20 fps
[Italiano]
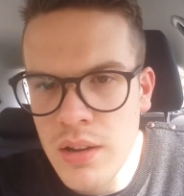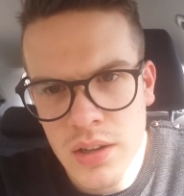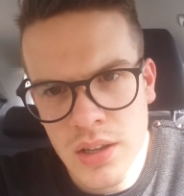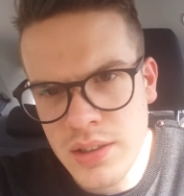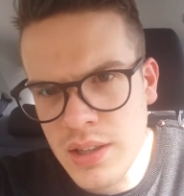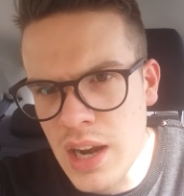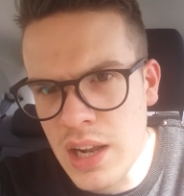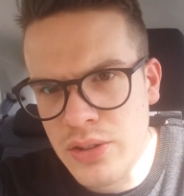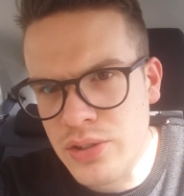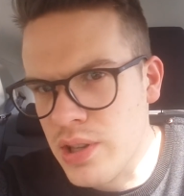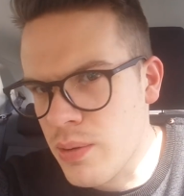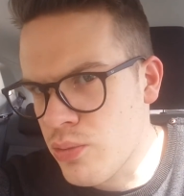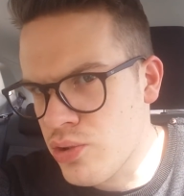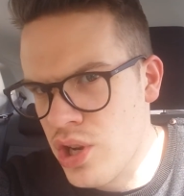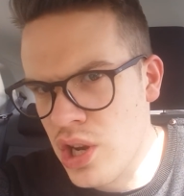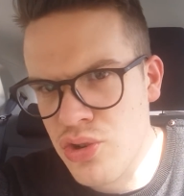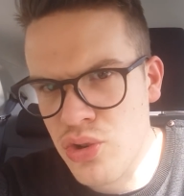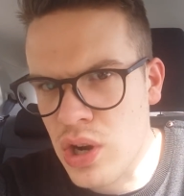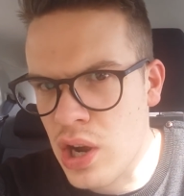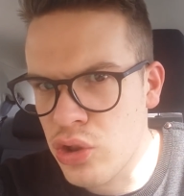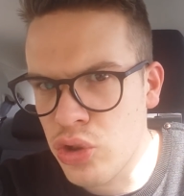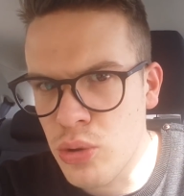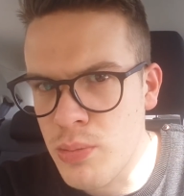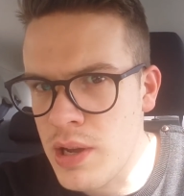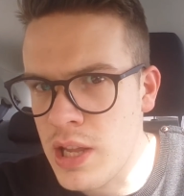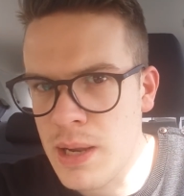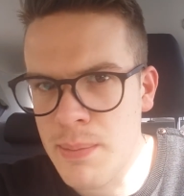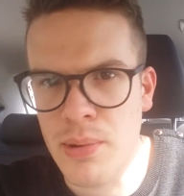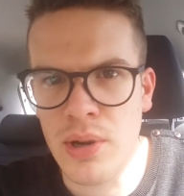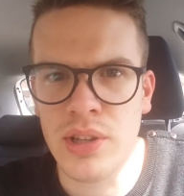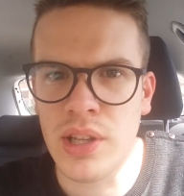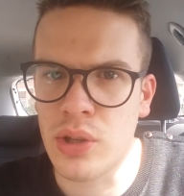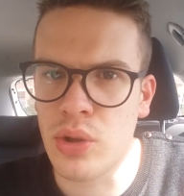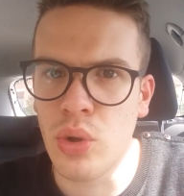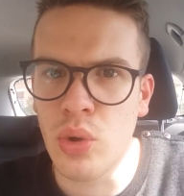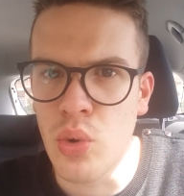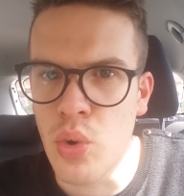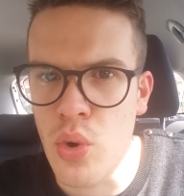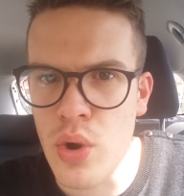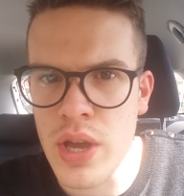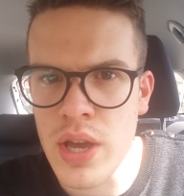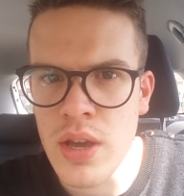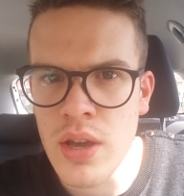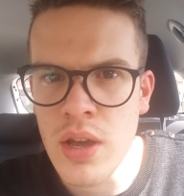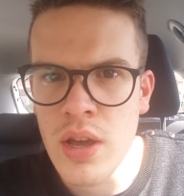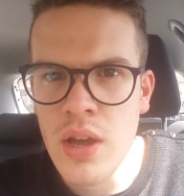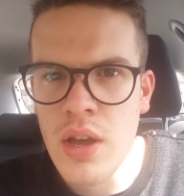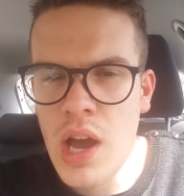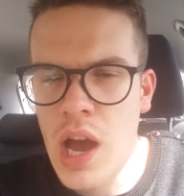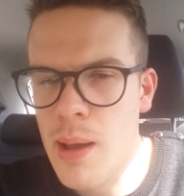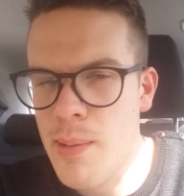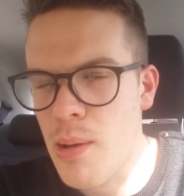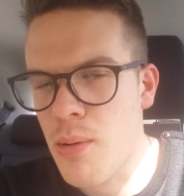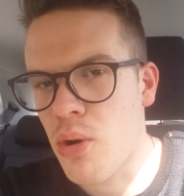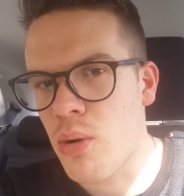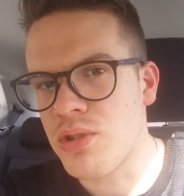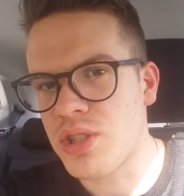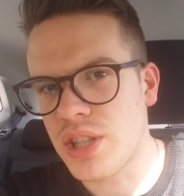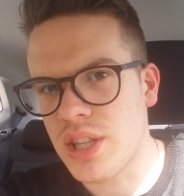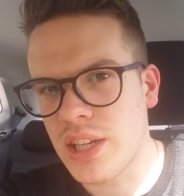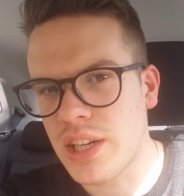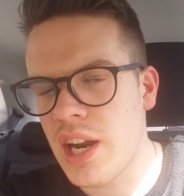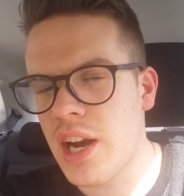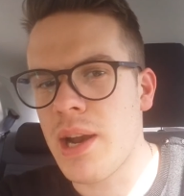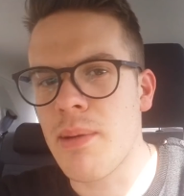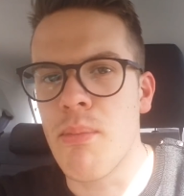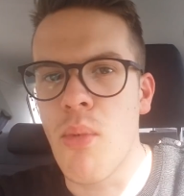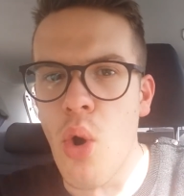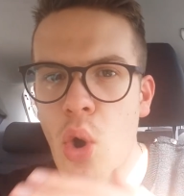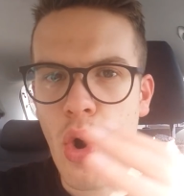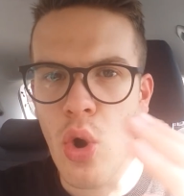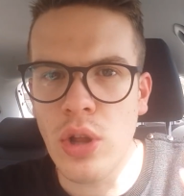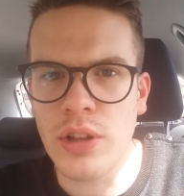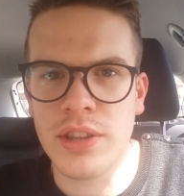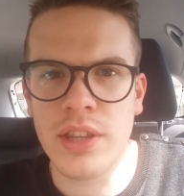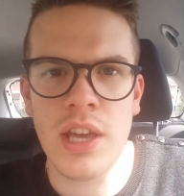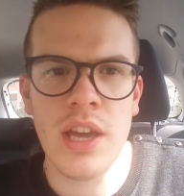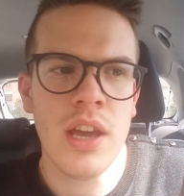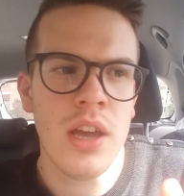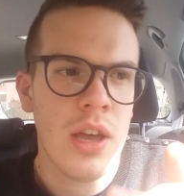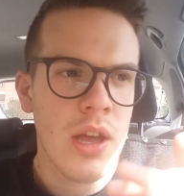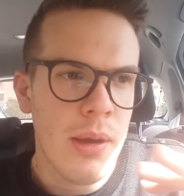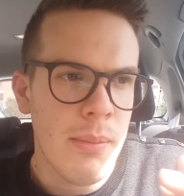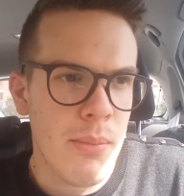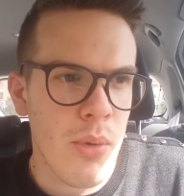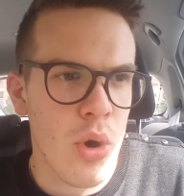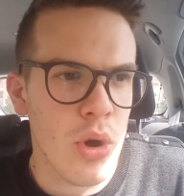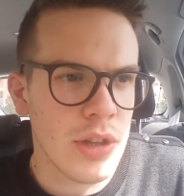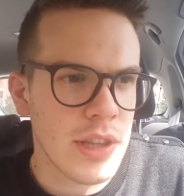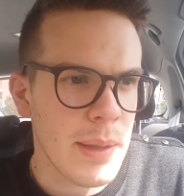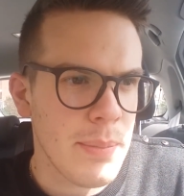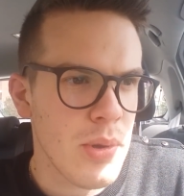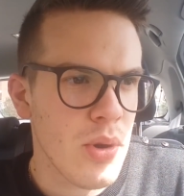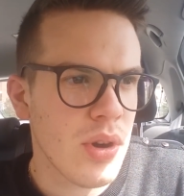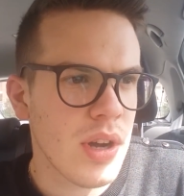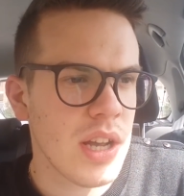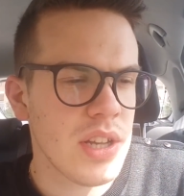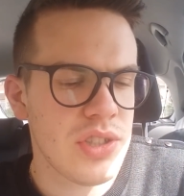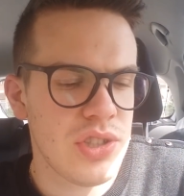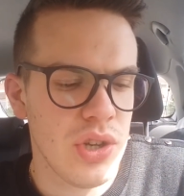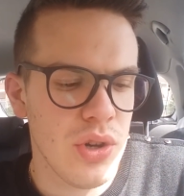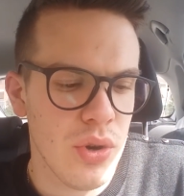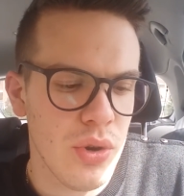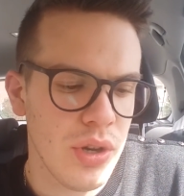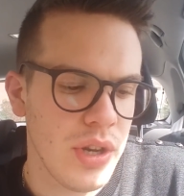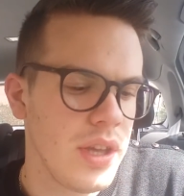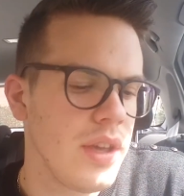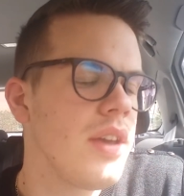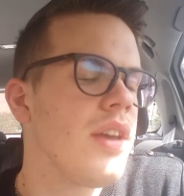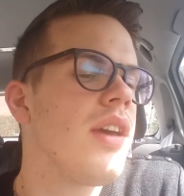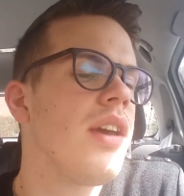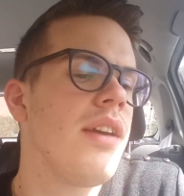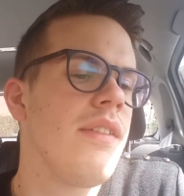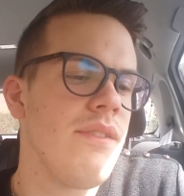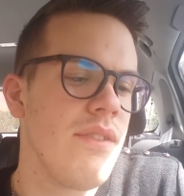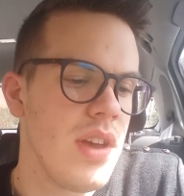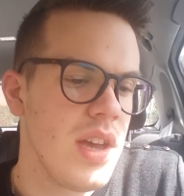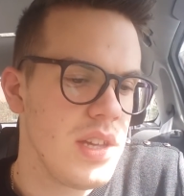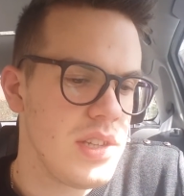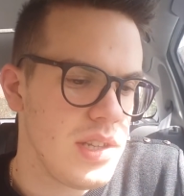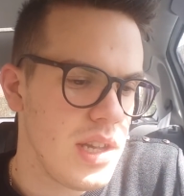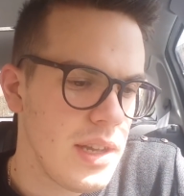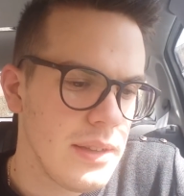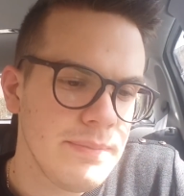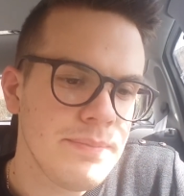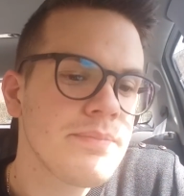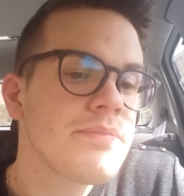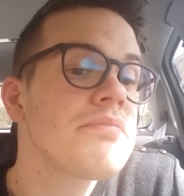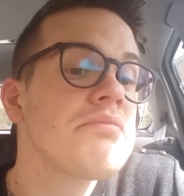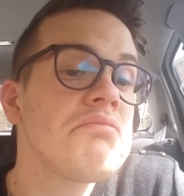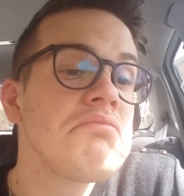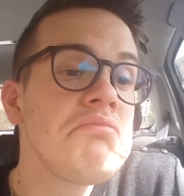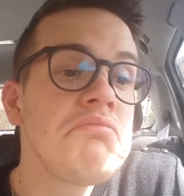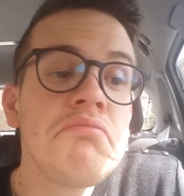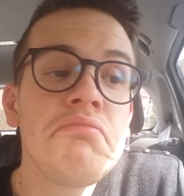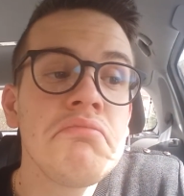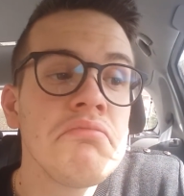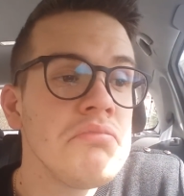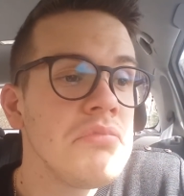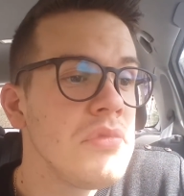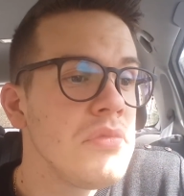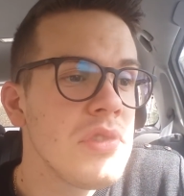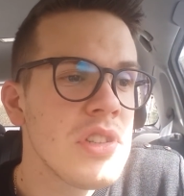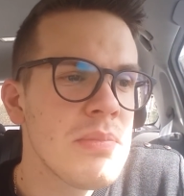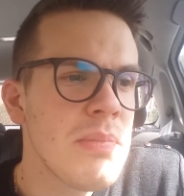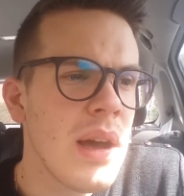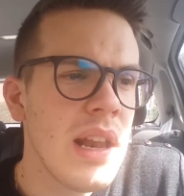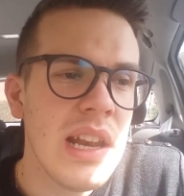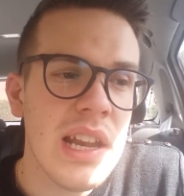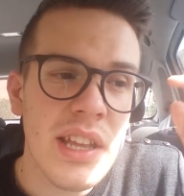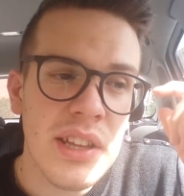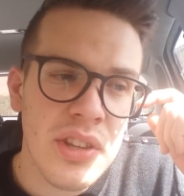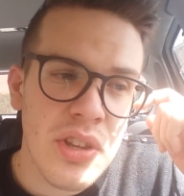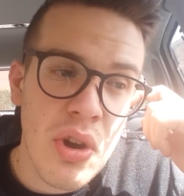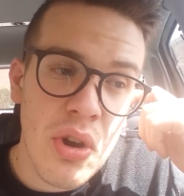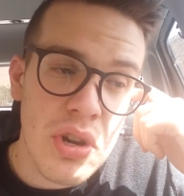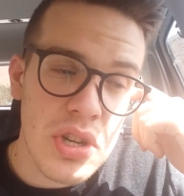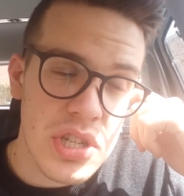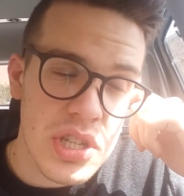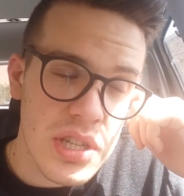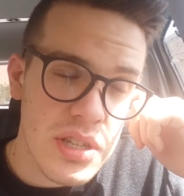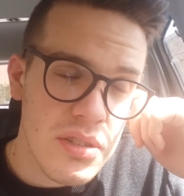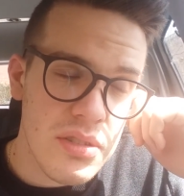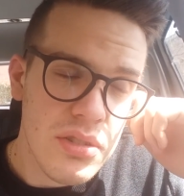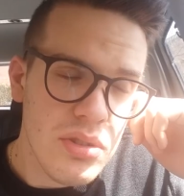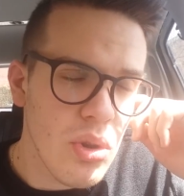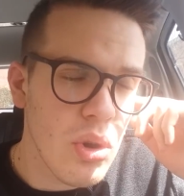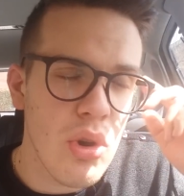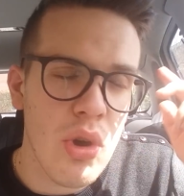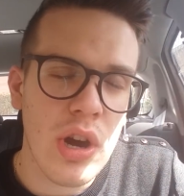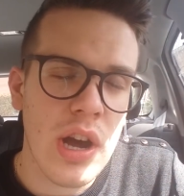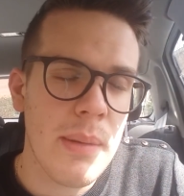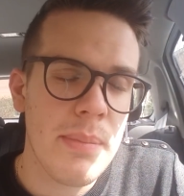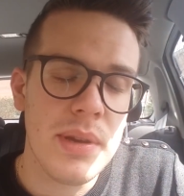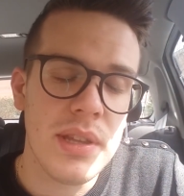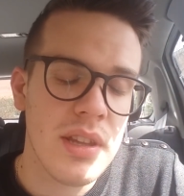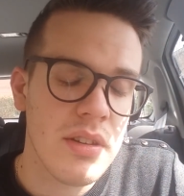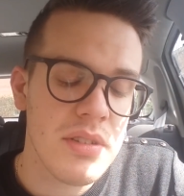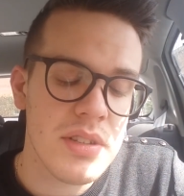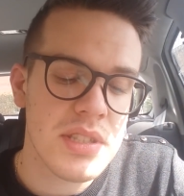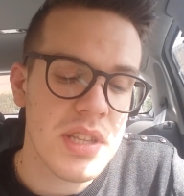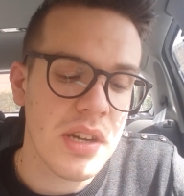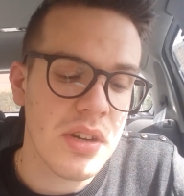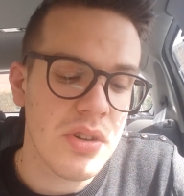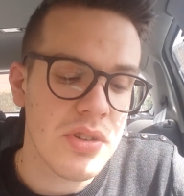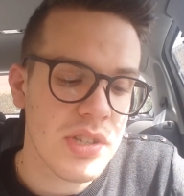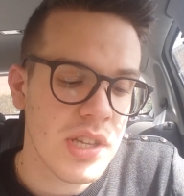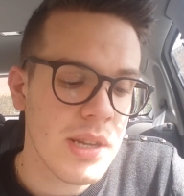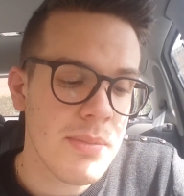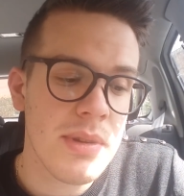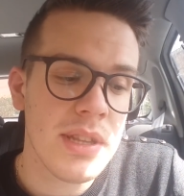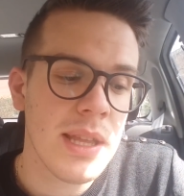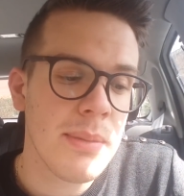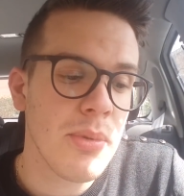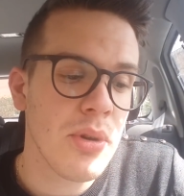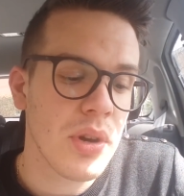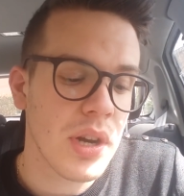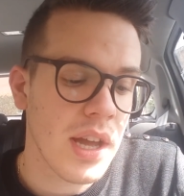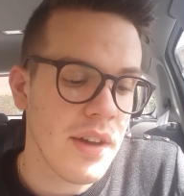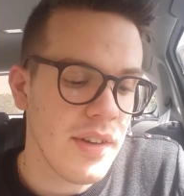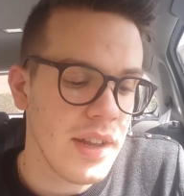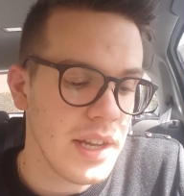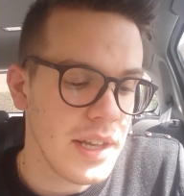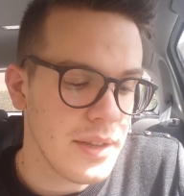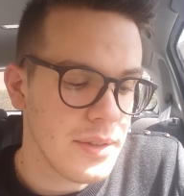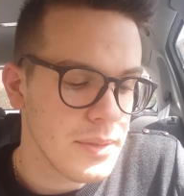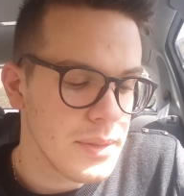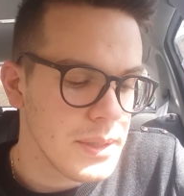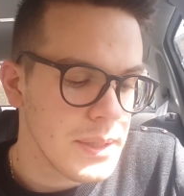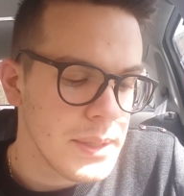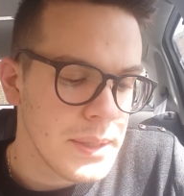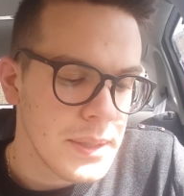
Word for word: che tra l'altro stiamo già giocando bene, però è entrato lui, abbiamo cominciato a creare molte, molte più occasioni e invece Spalletti oggi non l'ho capita questa cosa, ne mette porca Valero.